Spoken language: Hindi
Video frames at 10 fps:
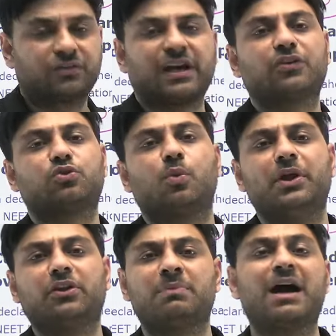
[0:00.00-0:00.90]

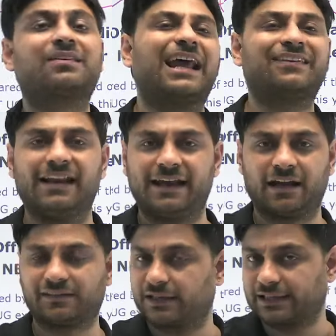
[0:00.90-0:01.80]
720 मार्क्स कैसे
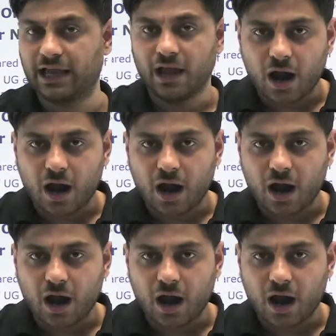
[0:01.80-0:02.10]
लेके आ सकते हैं